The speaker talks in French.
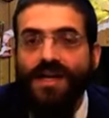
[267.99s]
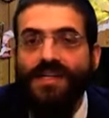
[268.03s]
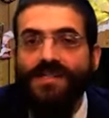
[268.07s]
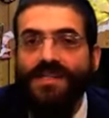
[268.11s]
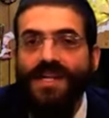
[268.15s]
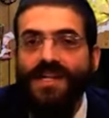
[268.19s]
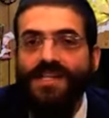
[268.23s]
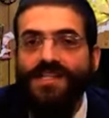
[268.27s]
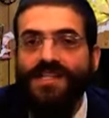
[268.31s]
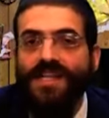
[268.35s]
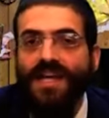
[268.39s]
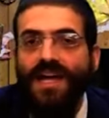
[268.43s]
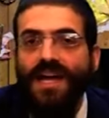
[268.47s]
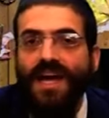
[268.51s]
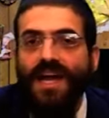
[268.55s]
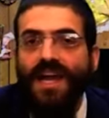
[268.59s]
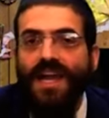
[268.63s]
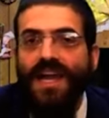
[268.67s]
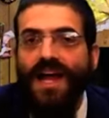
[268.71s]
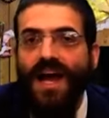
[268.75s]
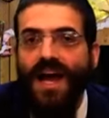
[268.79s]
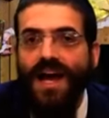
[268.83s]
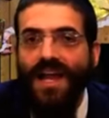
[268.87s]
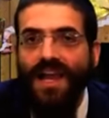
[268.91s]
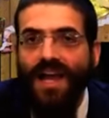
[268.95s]
Ça, c'est
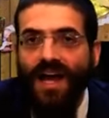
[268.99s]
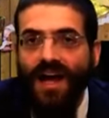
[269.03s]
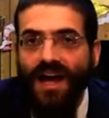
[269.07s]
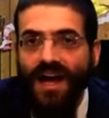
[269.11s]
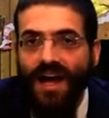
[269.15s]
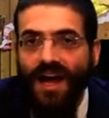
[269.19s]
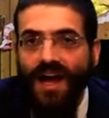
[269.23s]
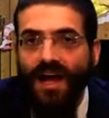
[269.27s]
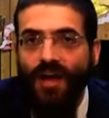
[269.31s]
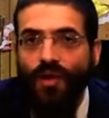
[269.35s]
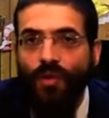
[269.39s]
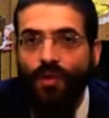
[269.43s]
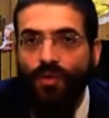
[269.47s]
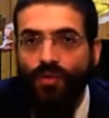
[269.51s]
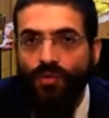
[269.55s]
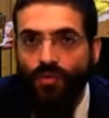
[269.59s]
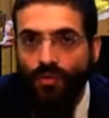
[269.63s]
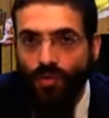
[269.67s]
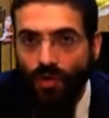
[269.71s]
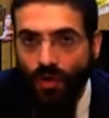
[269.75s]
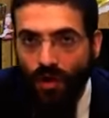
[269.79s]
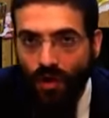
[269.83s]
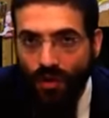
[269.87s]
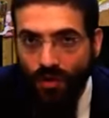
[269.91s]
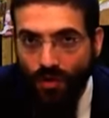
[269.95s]
la halakha
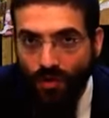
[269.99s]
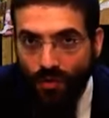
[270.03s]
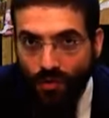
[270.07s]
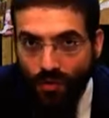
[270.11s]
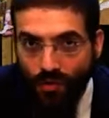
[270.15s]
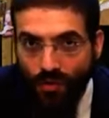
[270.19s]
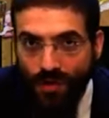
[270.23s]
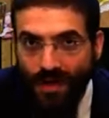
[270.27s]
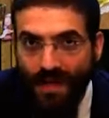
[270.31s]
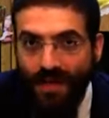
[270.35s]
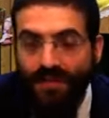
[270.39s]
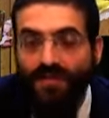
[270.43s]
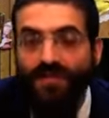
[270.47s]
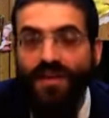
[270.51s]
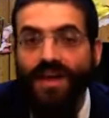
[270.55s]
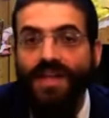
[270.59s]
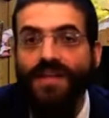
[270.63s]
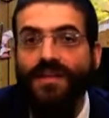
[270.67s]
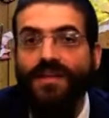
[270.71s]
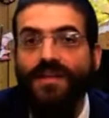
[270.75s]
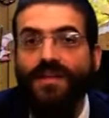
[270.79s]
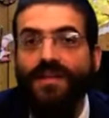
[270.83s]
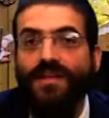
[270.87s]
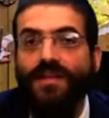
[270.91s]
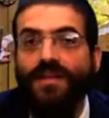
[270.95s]
durant toute la
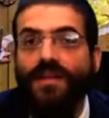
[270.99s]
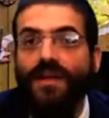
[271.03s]
fête,